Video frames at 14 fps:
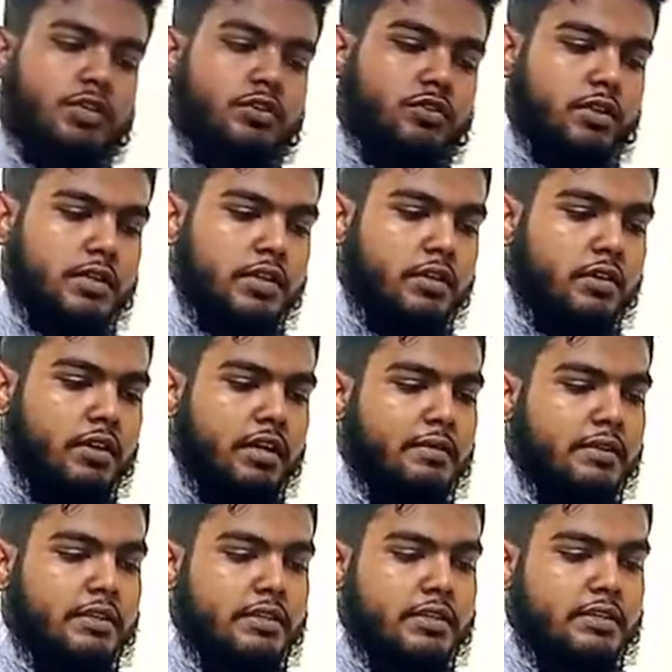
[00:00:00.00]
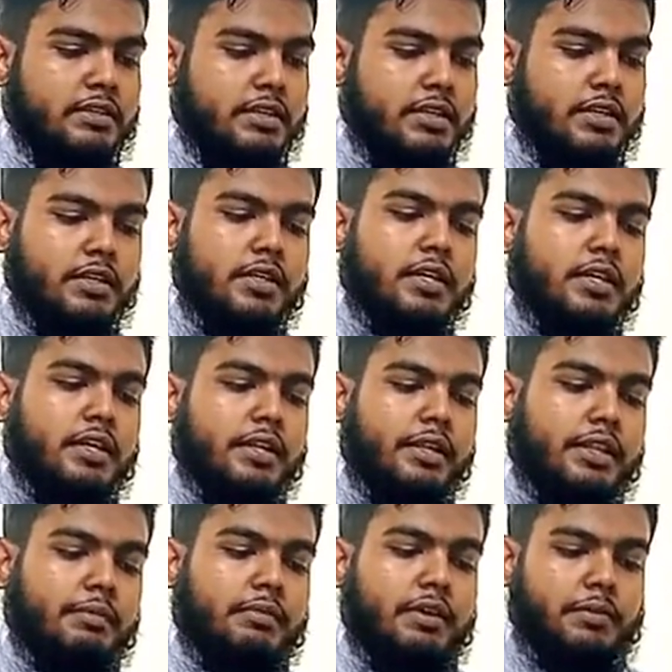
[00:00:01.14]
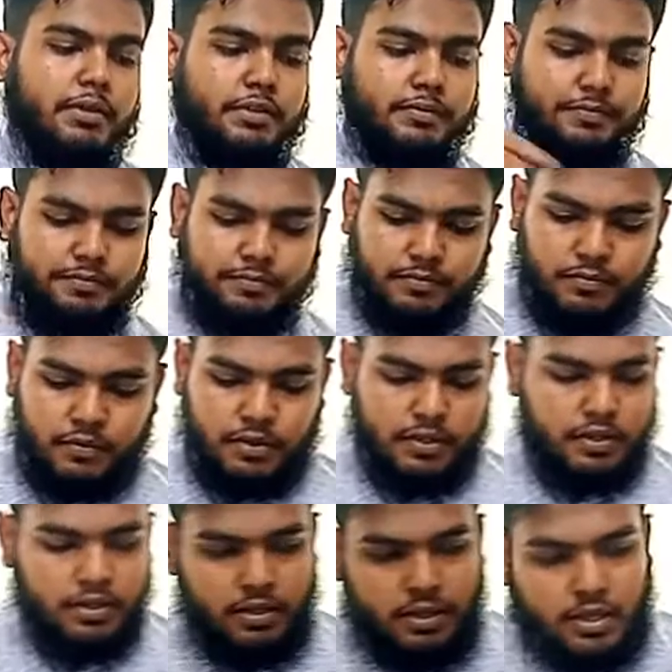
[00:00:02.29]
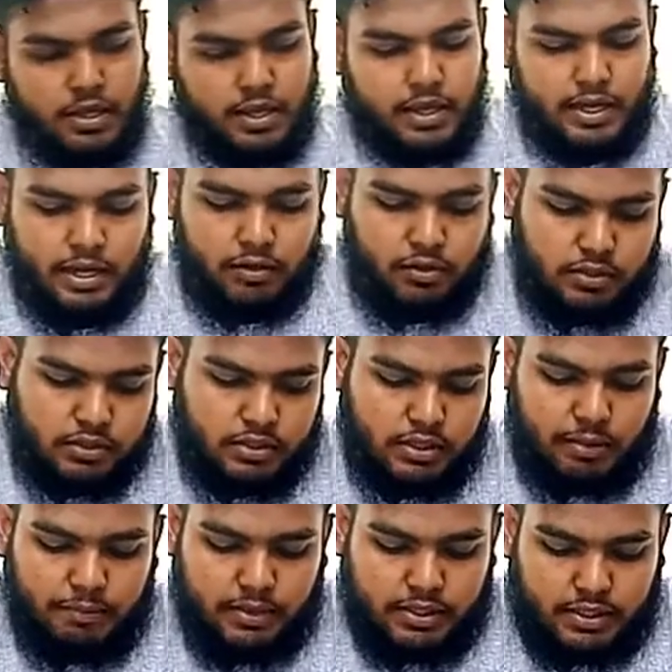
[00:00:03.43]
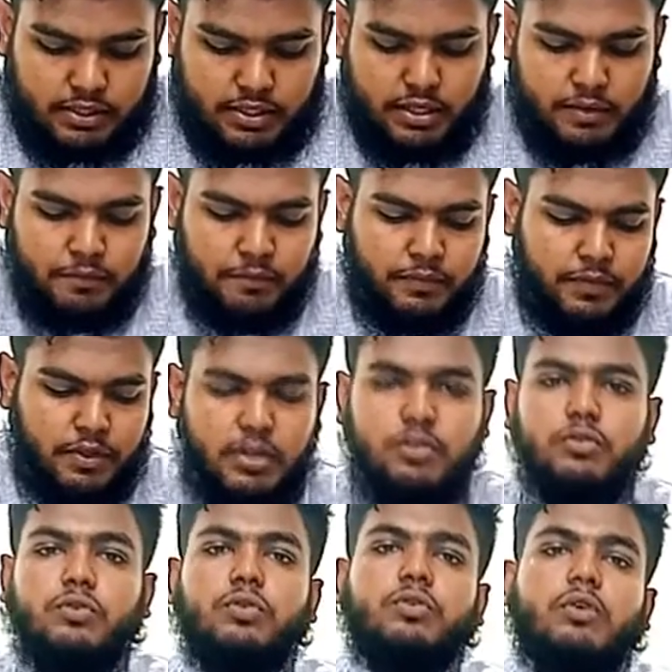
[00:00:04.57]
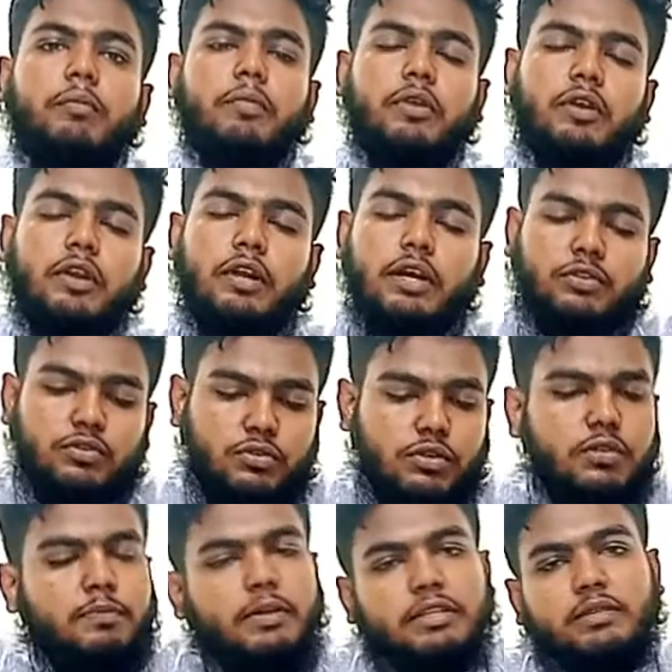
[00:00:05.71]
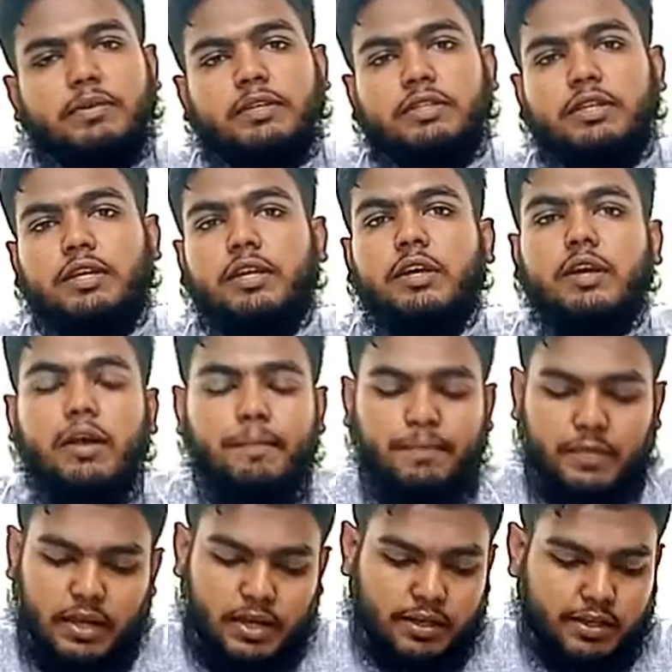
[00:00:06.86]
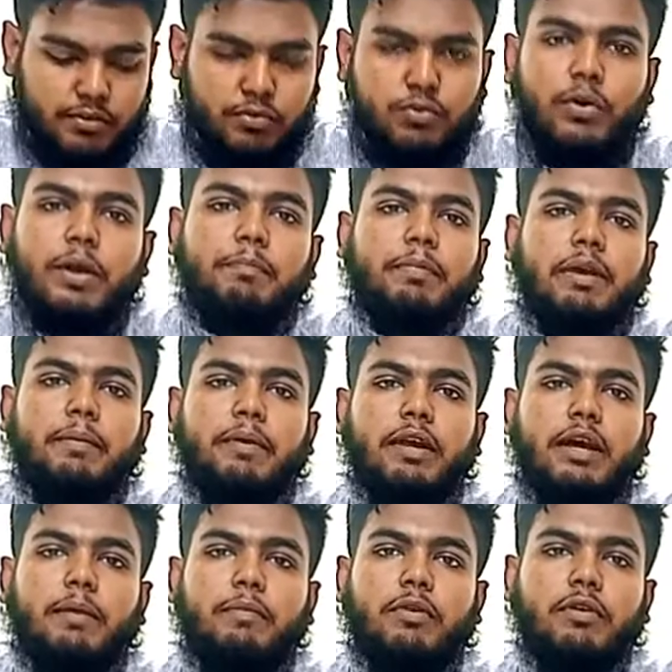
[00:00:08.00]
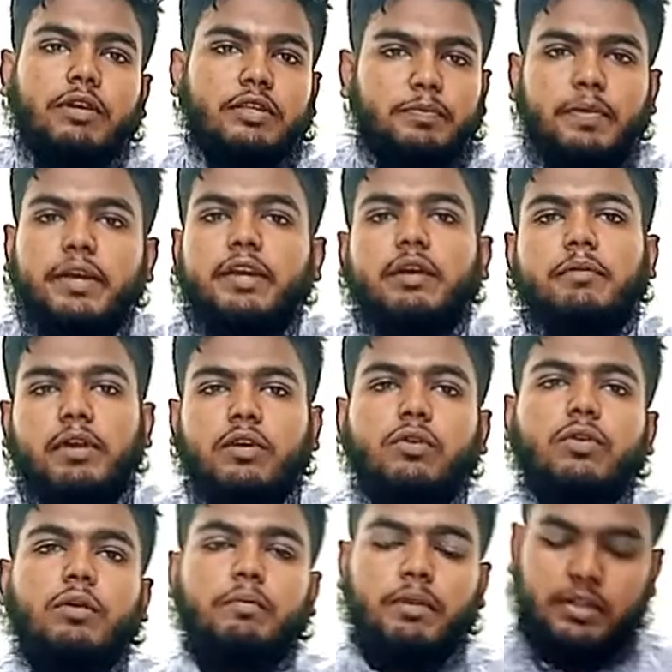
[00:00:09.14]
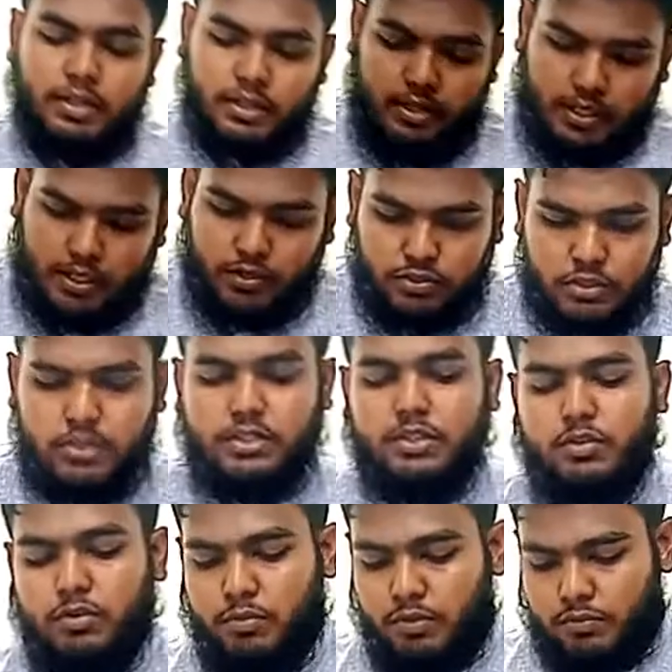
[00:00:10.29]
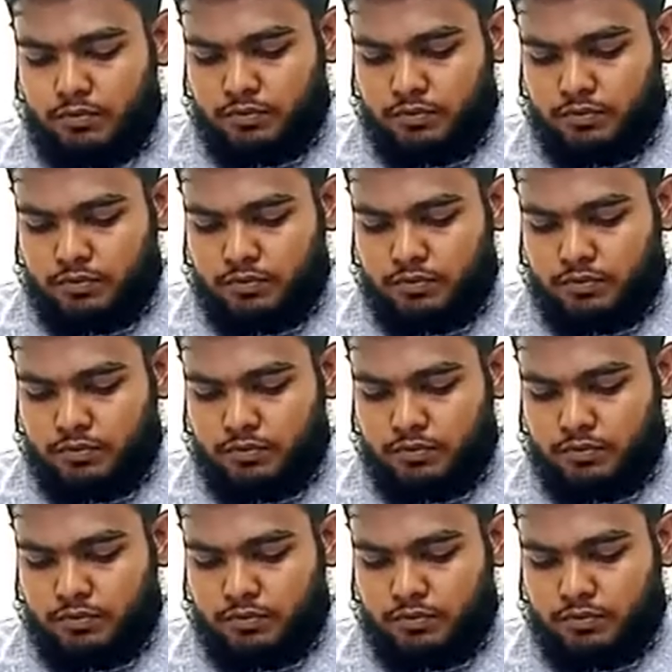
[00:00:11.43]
তেরোশো টাকা হলে আমাদের কাছ থেকে নিতে পারবেন এখন আপনাদেরকে কিছু কম্পিউটার অ্যাক্সেসরিজ পাশাপাশি কিছু ওয়েব ক্যামেরা এবং স্পাই ক্যামেরাগুলো আপনাদেরকে দেখানোর চেষ্টা করব।